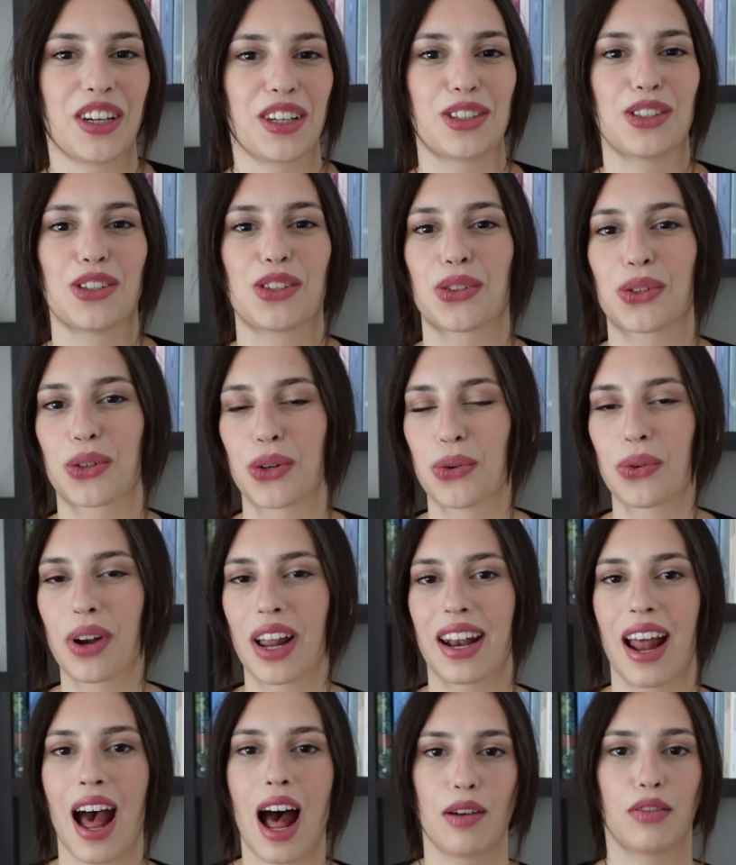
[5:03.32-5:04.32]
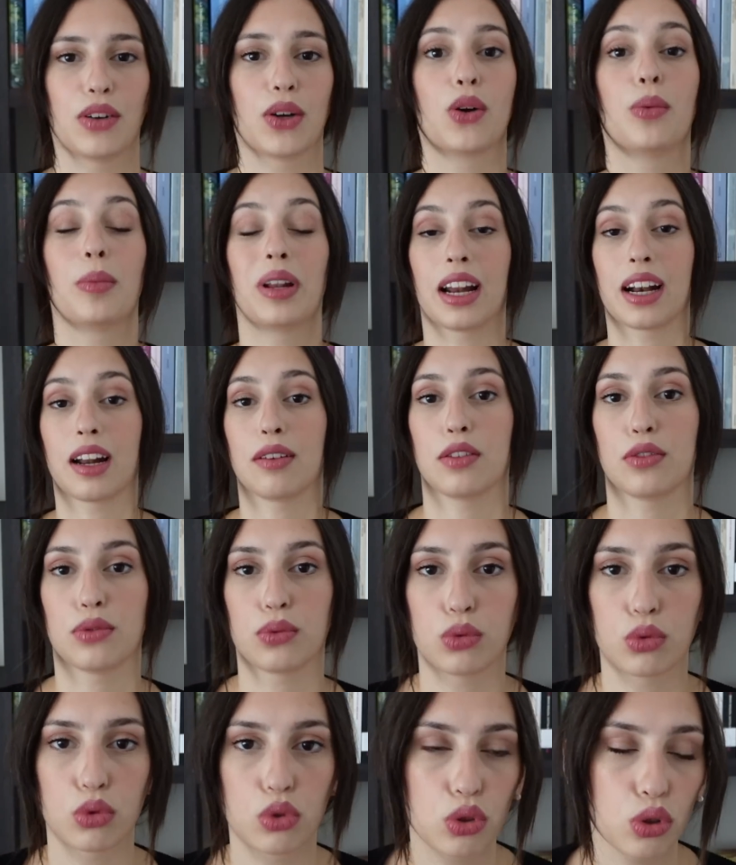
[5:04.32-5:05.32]
che ci sono in una nave, come la nave
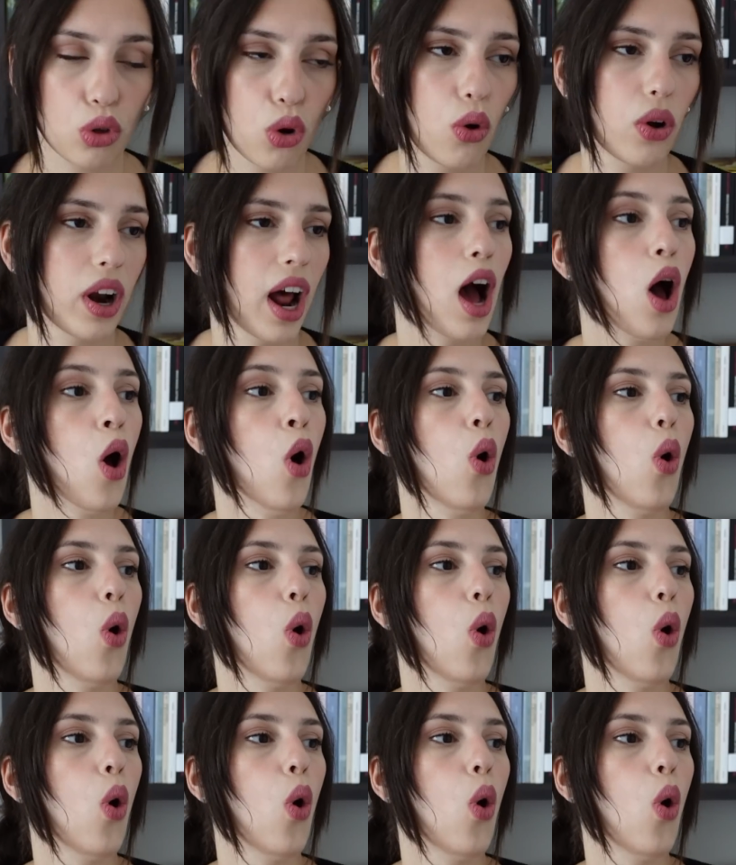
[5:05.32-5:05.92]
funziona,